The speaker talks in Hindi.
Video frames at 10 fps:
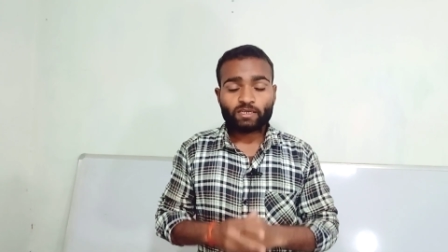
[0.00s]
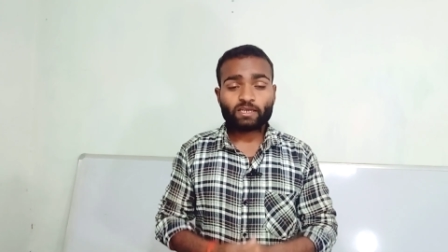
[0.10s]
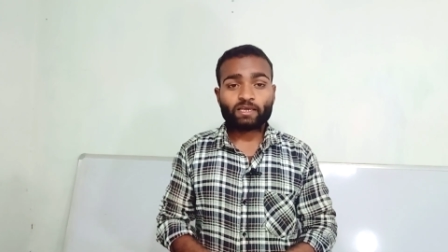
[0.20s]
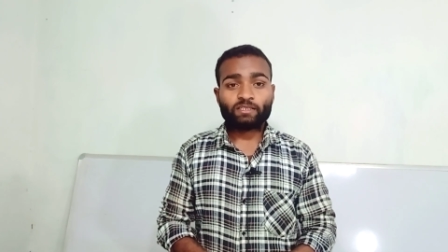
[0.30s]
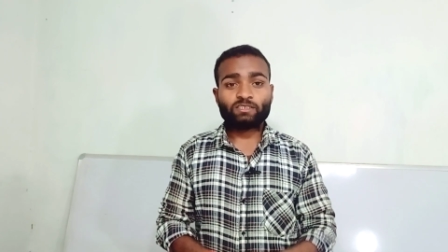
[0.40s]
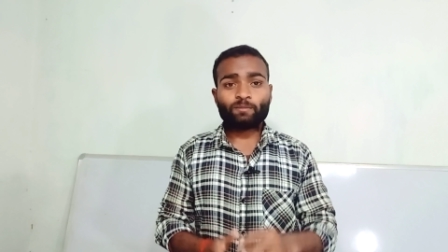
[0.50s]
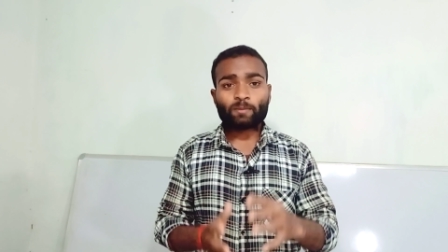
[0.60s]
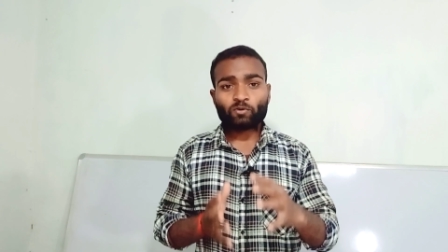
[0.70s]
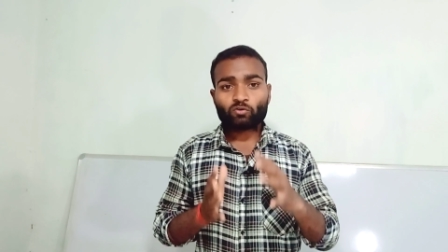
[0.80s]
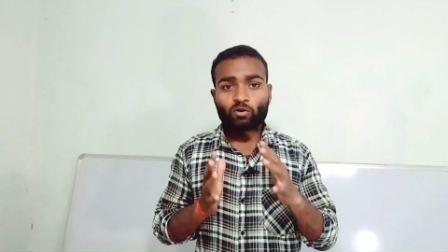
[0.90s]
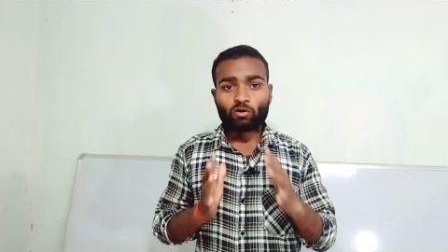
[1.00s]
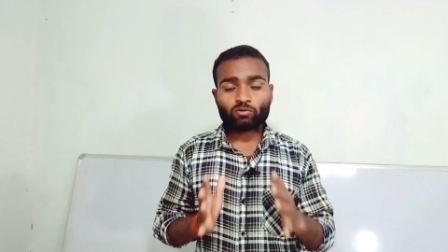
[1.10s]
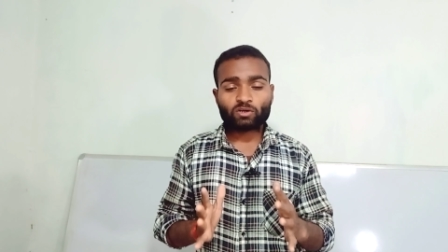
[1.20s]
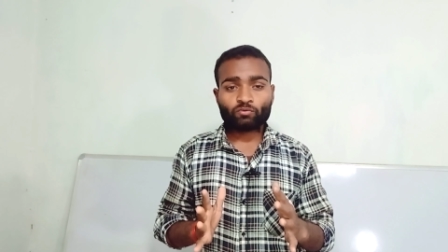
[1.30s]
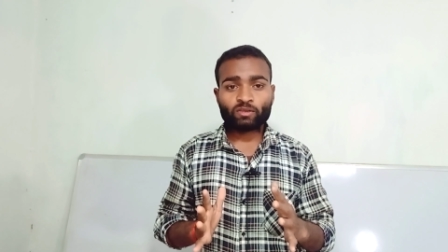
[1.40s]
ठीक है जब आप लोग
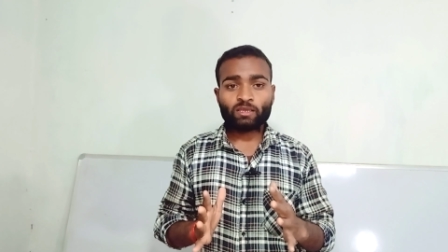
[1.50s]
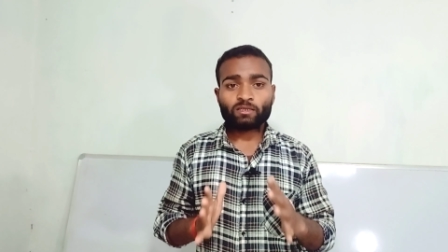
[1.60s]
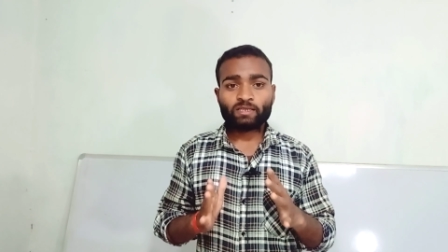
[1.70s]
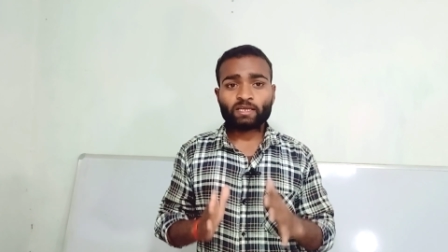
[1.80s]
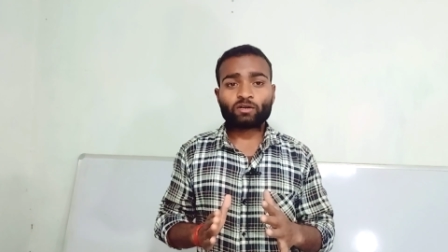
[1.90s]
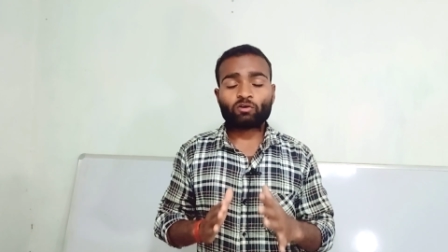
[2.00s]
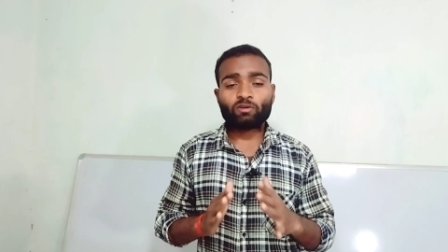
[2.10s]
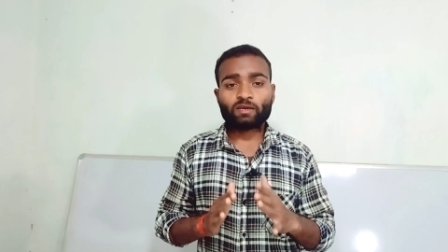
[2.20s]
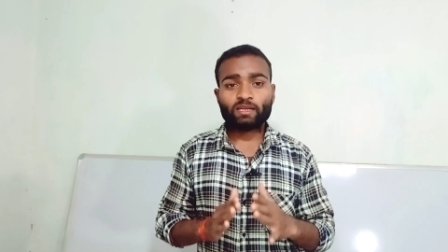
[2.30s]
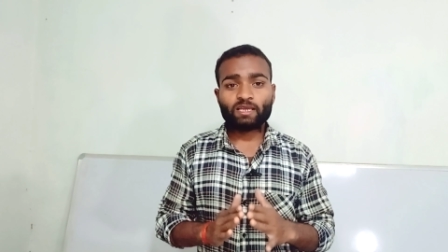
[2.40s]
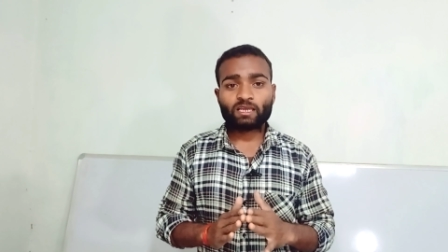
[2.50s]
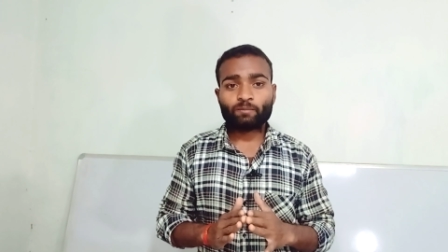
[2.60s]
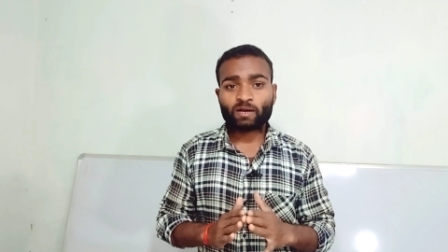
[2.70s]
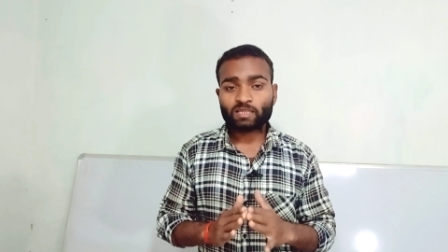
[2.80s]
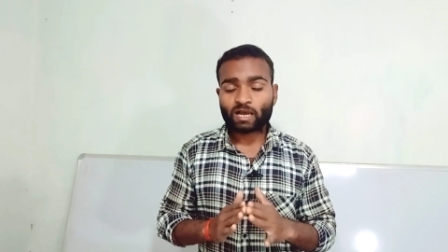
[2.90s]
कॉल करोगे ठीक है कॉल करने
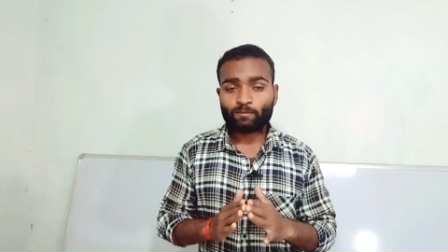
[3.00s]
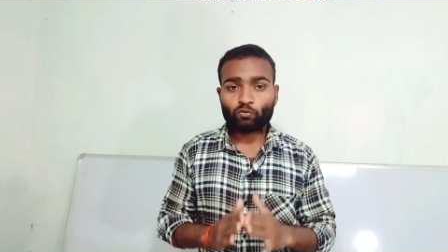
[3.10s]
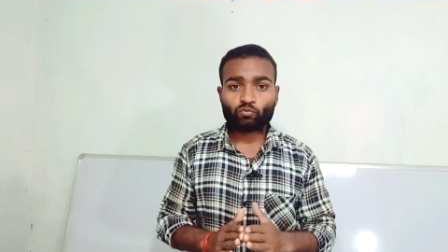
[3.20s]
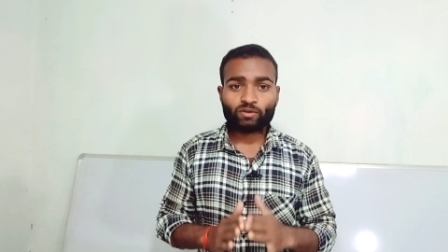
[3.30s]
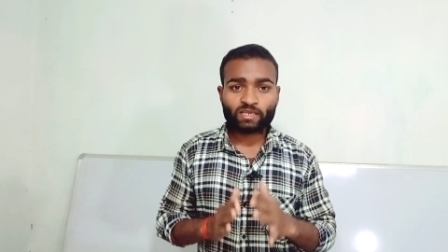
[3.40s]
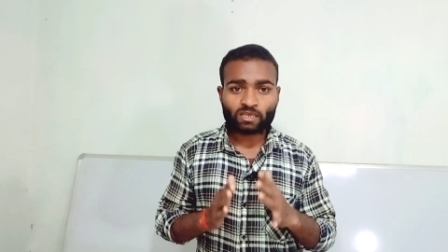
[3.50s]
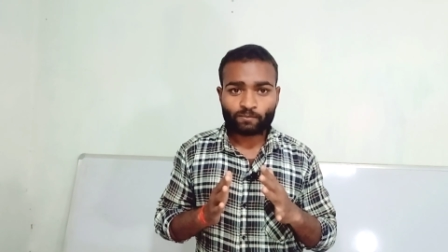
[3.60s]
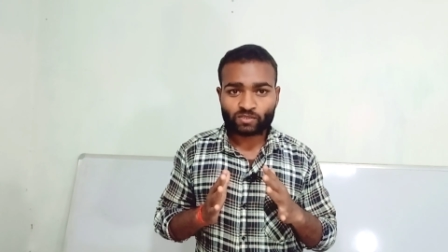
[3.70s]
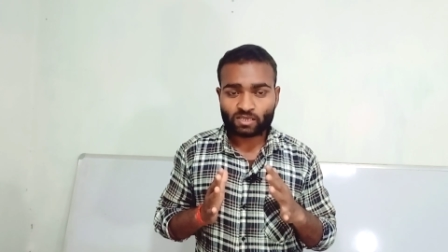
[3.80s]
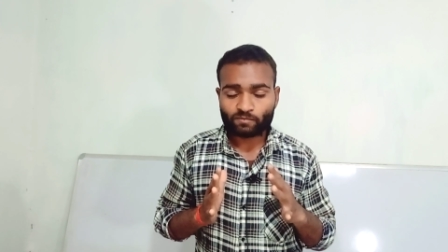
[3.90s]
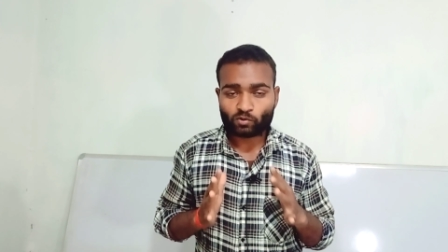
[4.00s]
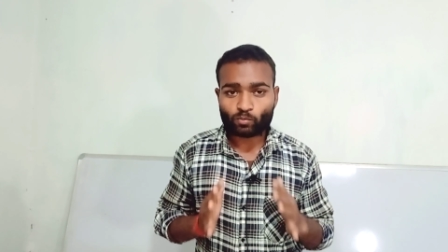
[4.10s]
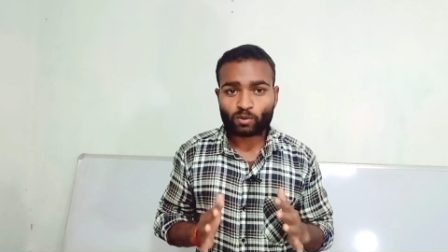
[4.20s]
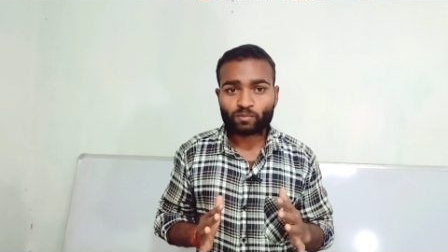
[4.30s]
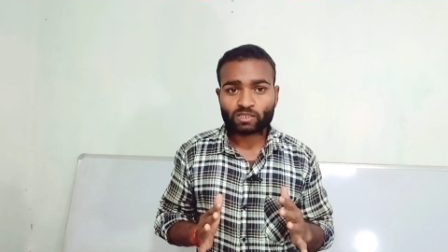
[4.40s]
के बाद आप लोग उन्हें आप ये
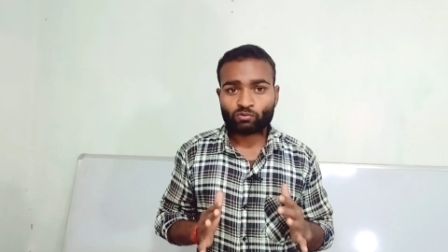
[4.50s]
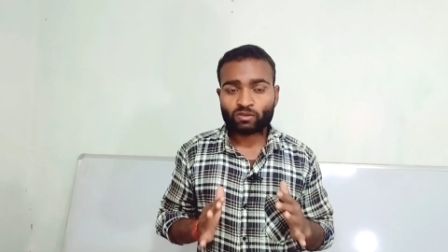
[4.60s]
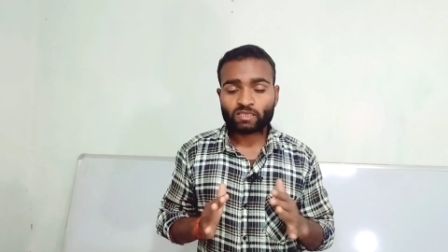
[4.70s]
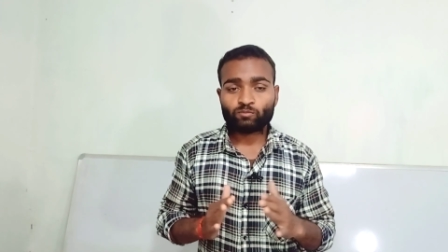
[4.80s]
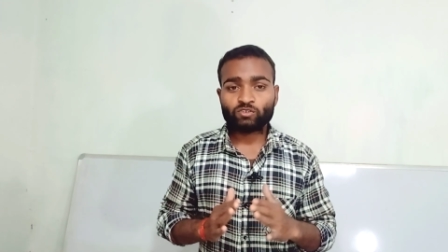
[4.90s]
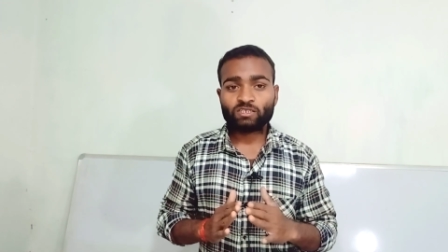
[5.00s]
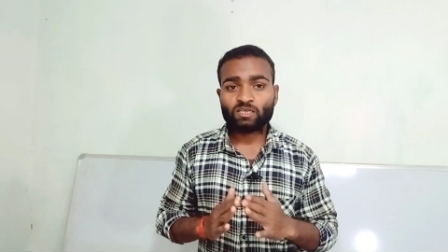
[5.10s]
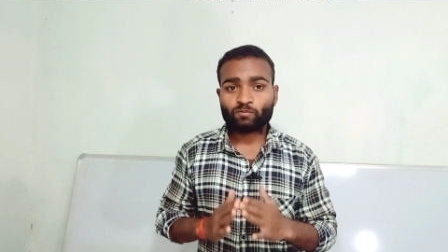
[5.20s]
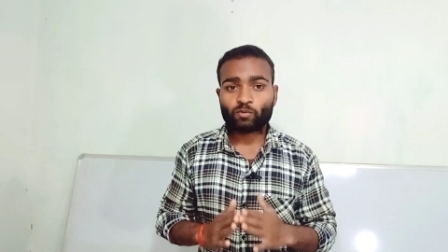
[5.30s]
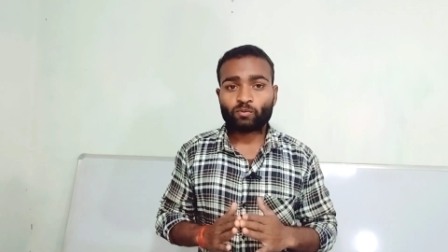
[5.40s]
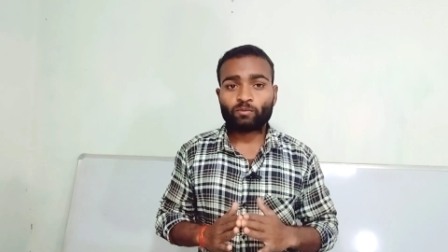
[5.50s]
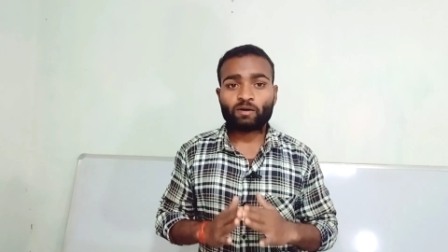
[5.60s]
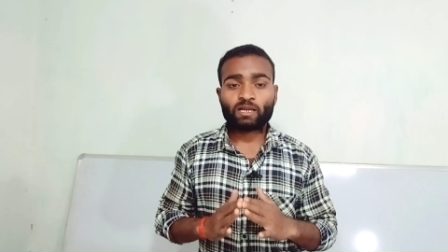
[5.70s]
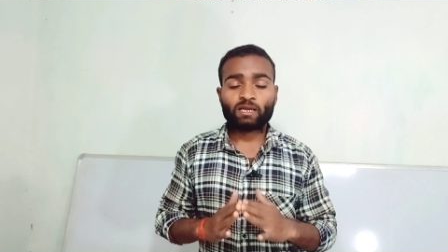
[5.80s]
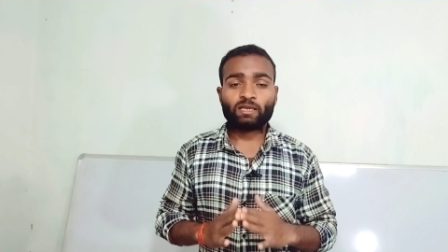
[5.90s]
प्रॉब्लम बताओगे कि मुझे ये
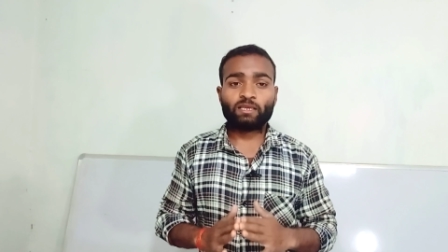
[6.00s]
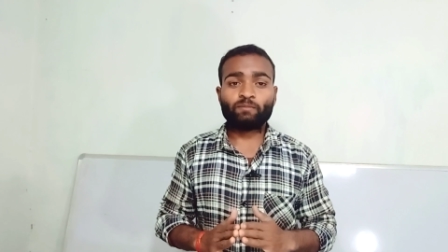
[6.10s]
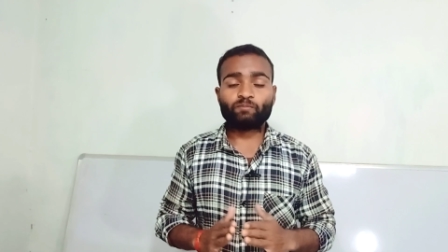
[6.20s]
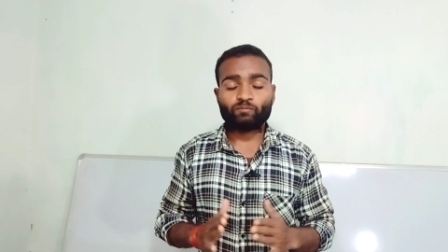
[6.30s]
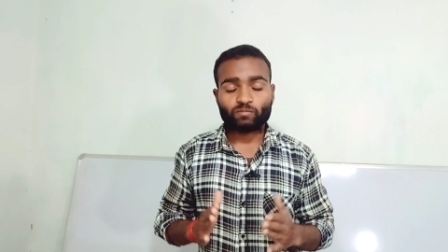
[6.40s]
प्रॉब्लम आ रहा है